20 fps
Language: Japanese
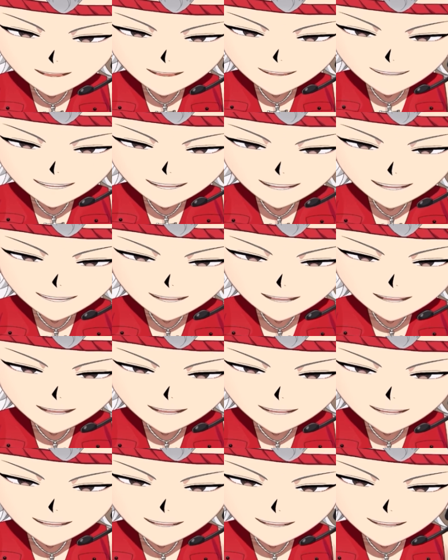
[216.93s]
以上で
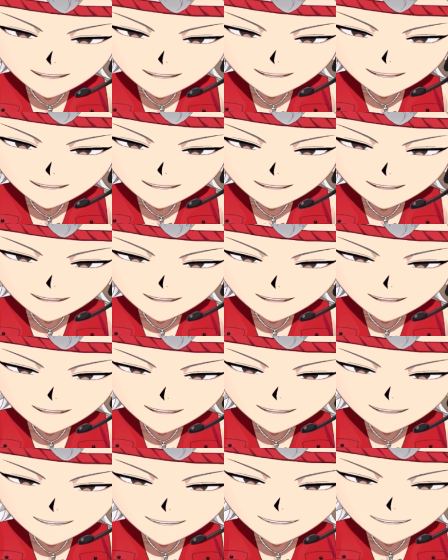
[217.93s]
す
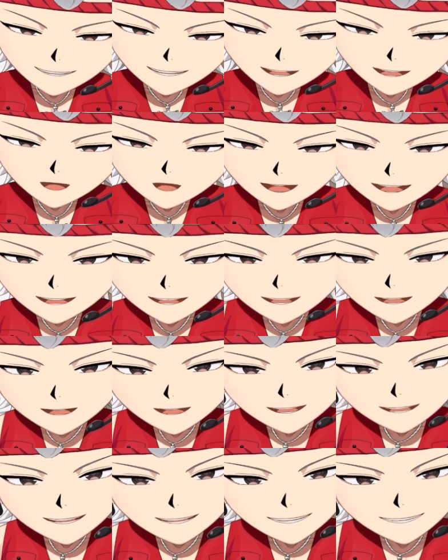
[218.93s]
ヘルメットよ
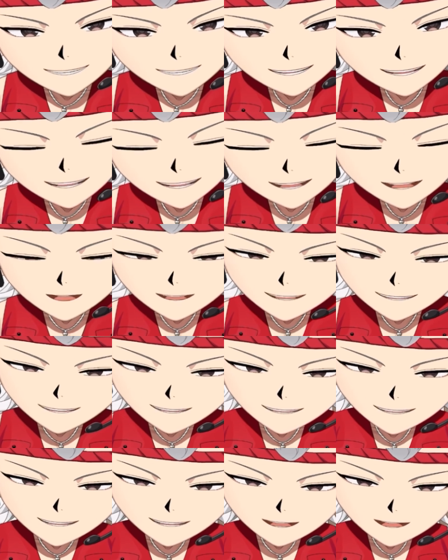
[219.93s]
し安全
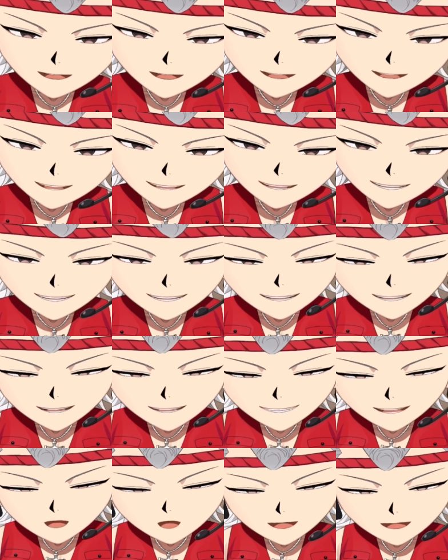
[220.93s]
帯よし
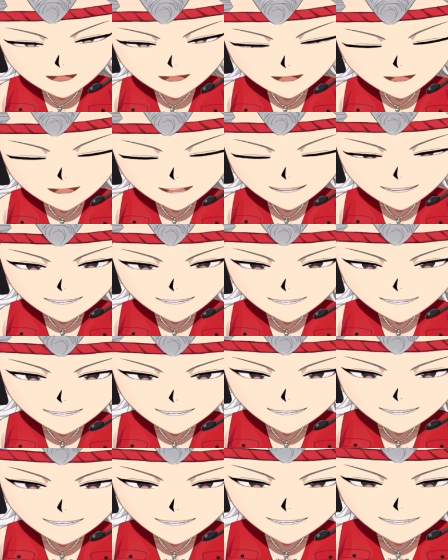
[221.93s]
足元よし
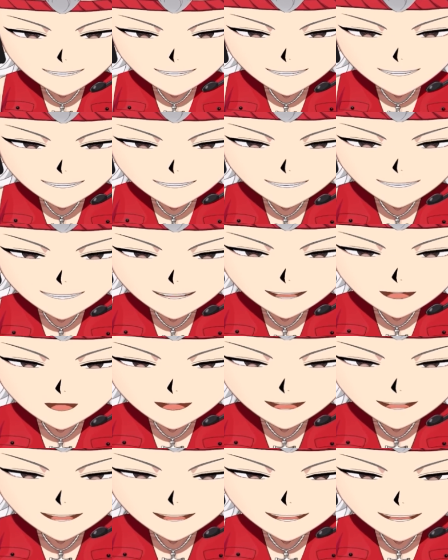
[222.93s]
ではま
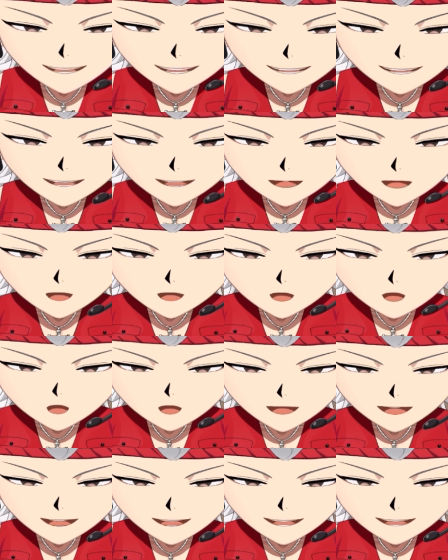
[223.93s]
たお
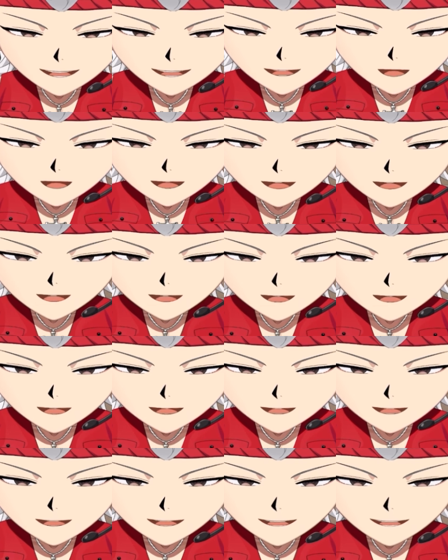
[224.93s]
会いいたしましょ
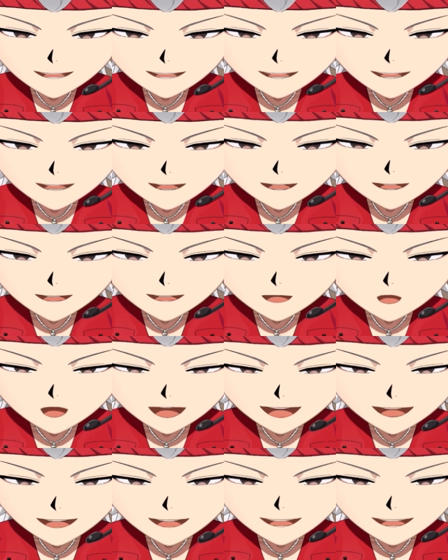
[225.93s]
うバイ